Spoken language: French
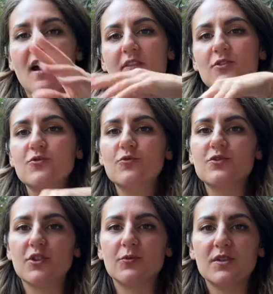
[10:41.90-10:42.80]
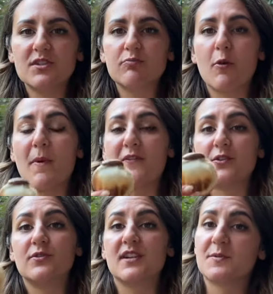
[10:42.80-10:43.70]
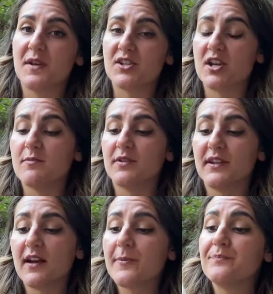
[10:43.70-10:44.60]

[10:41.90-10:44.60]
avec du coup le sandwich pour pas faire de gaspillage alimentaire.